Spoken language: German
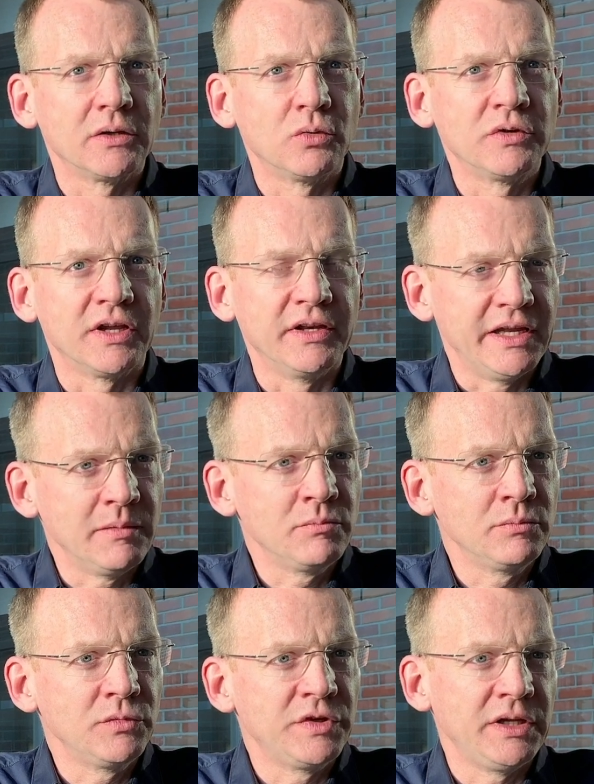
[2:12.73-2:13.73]

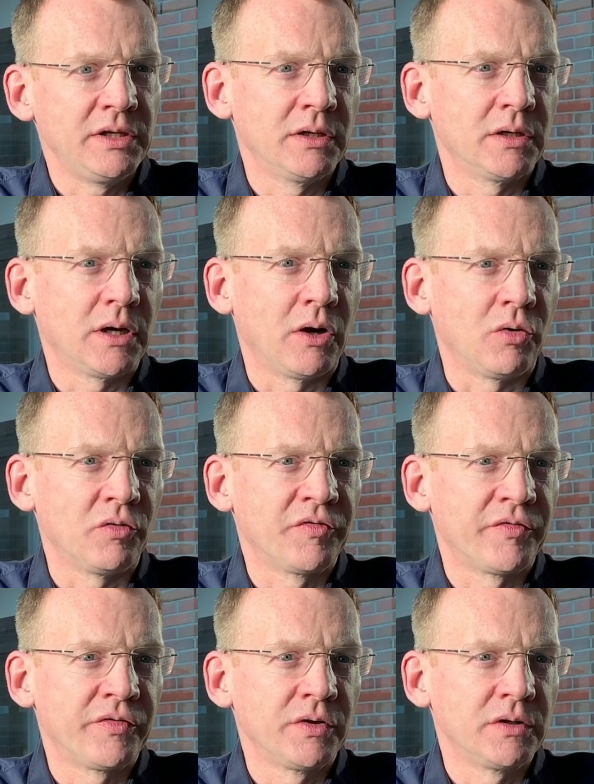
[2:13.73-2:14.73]
Unternehmen, die
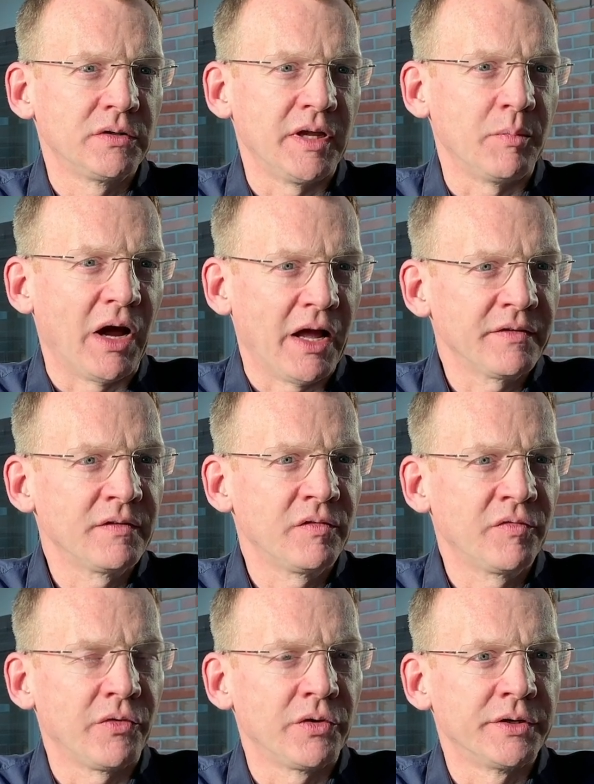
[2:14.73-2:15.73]
auf der
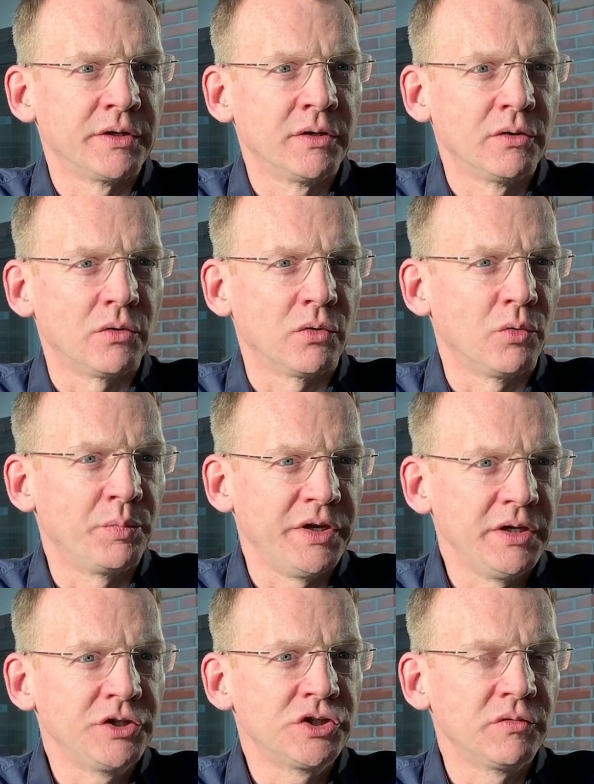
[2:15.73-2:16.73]
Basis von
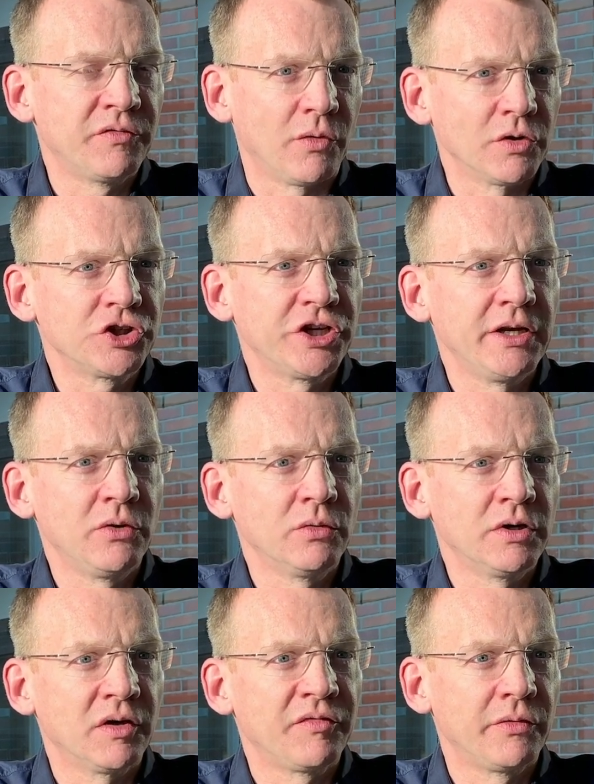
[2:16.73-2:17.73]
europäischen
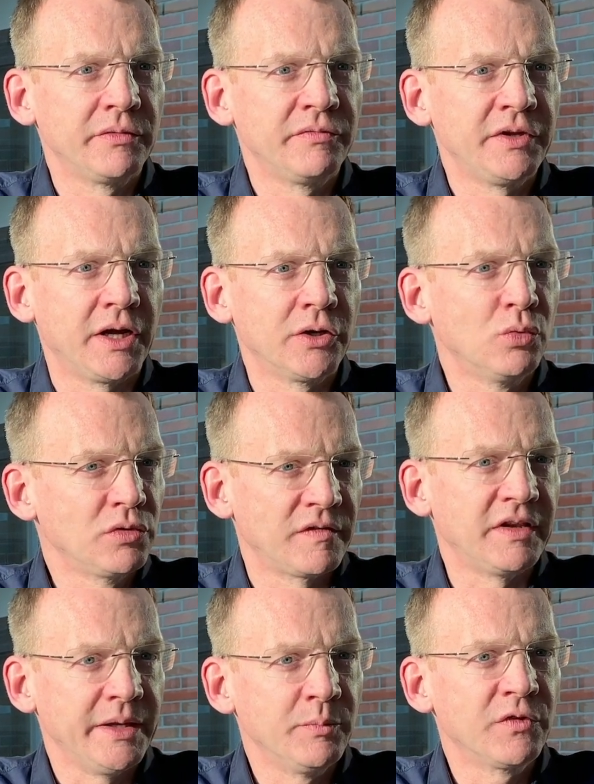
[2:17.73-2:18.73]
Vorstellungen davon, wie ein
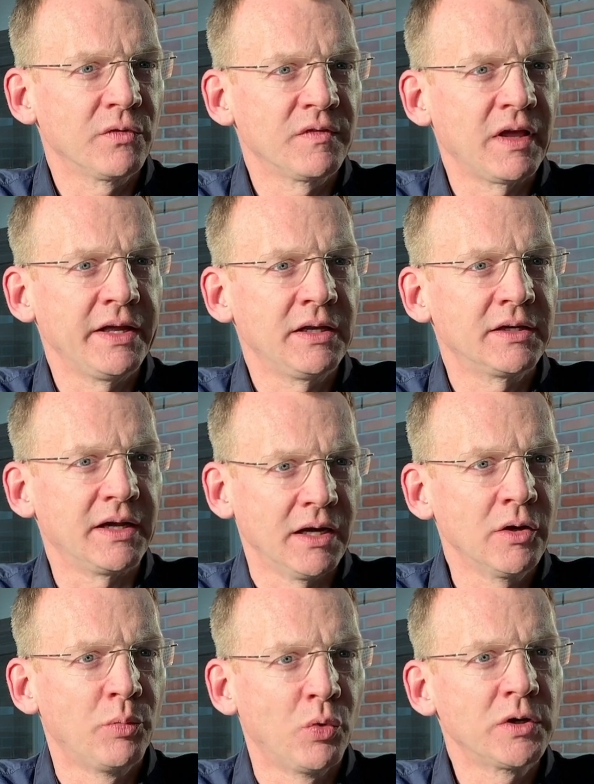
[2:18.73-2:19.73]
gutes Leben zu sein hat,
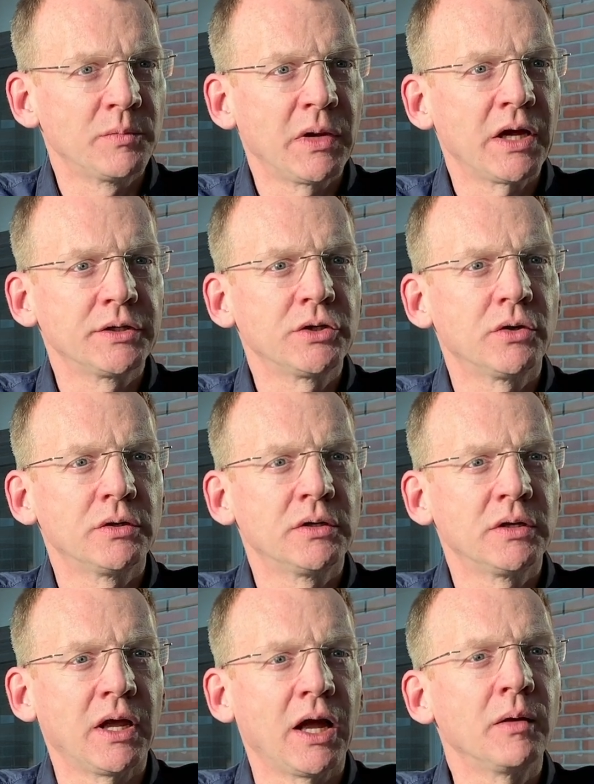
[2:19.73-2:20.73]
Angebote machen
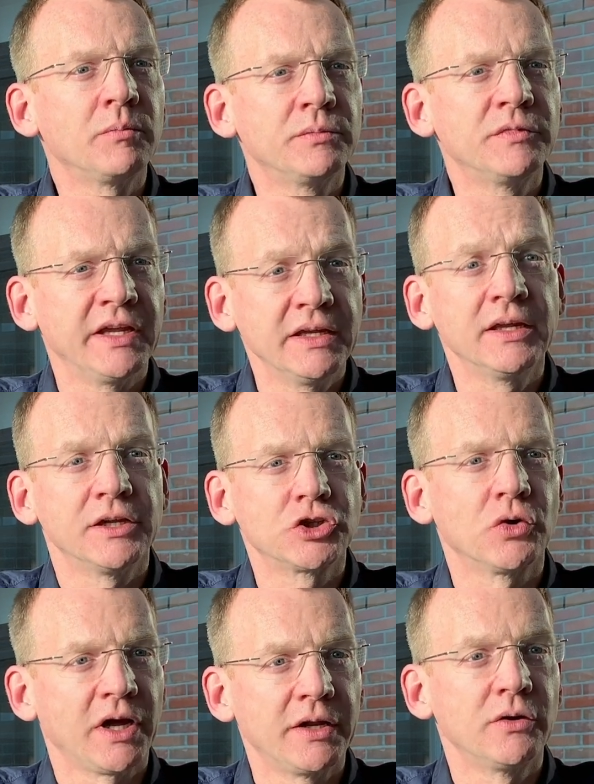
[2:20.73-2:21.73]
können, haben, denke ich,
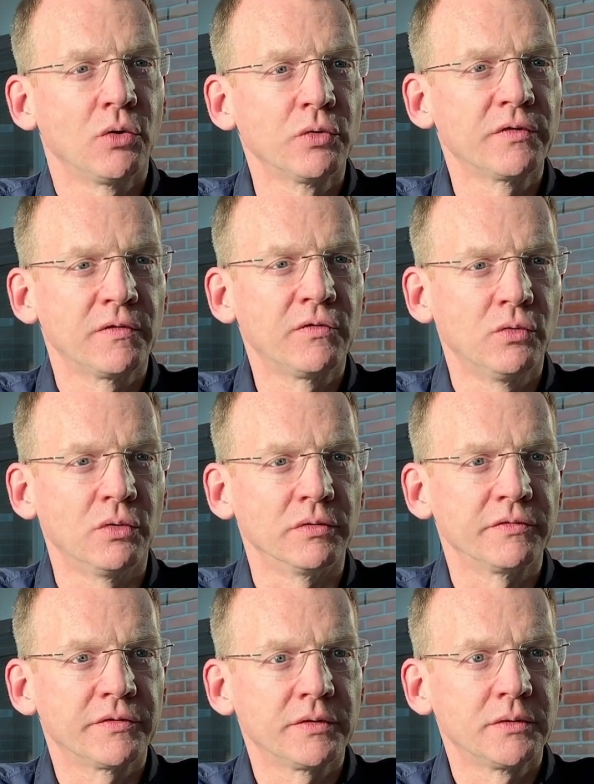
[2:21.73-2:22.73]
schon eine große
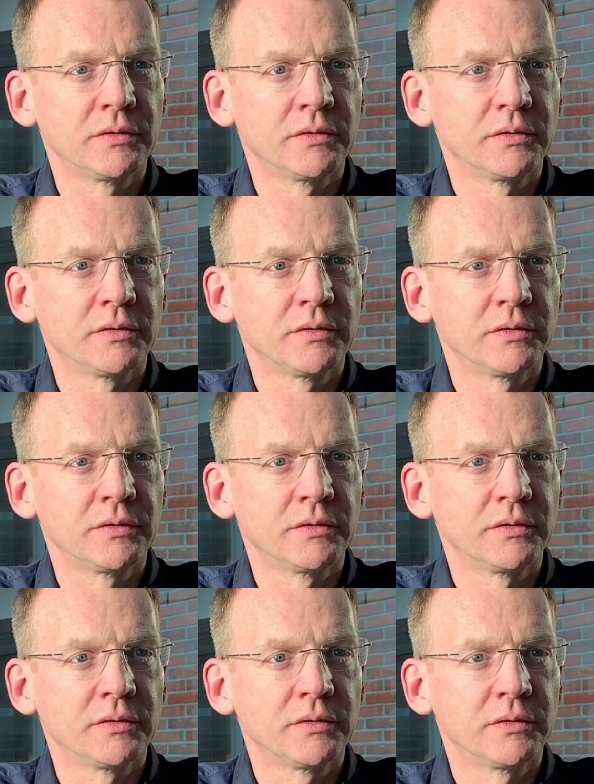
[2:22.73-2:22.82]
Zukunft.